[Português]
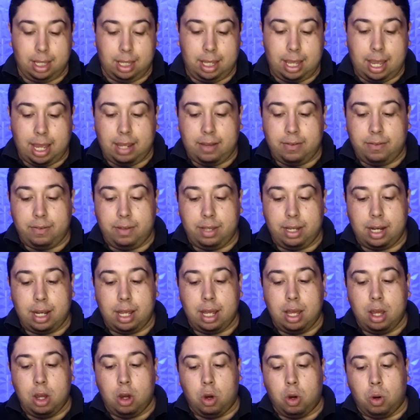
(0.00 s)
e aí
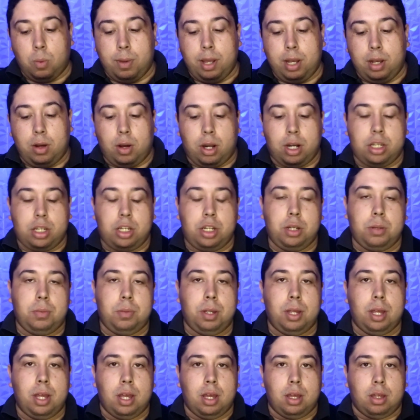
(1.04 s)
vira o melhor
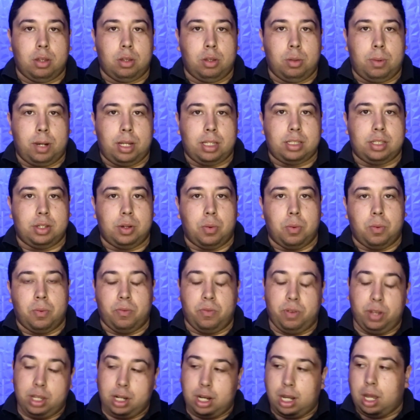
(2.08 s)
time do Brasil,
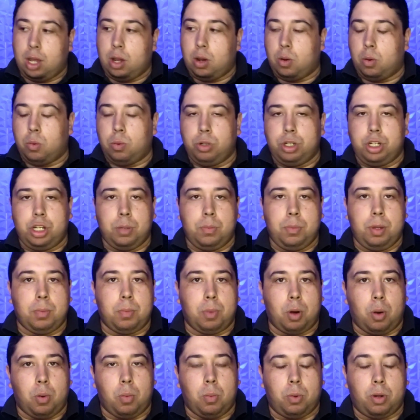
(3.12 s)
vira um time
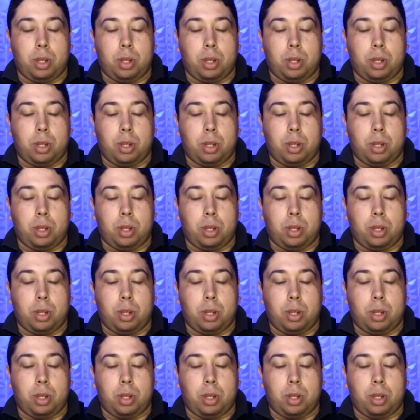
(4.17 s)
bom.